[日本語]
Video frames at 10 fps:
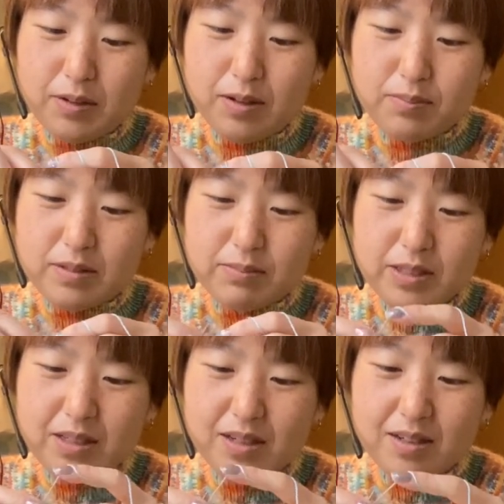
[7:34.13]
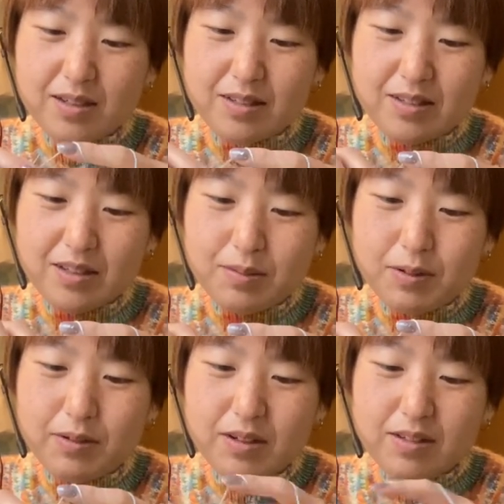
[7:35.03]
編みながらやっていけ
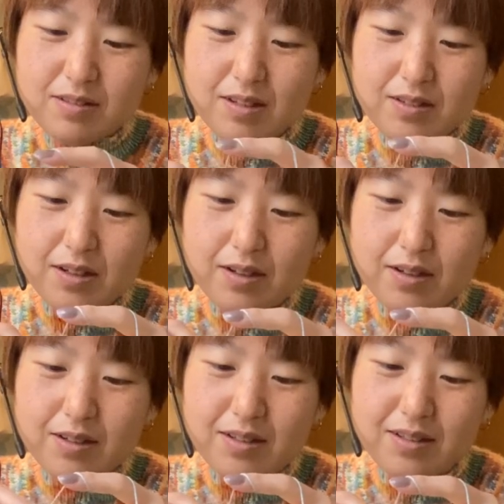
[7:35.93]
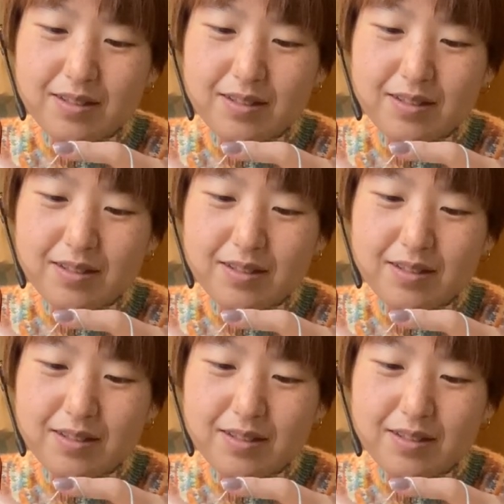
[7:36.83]
ば分かるかな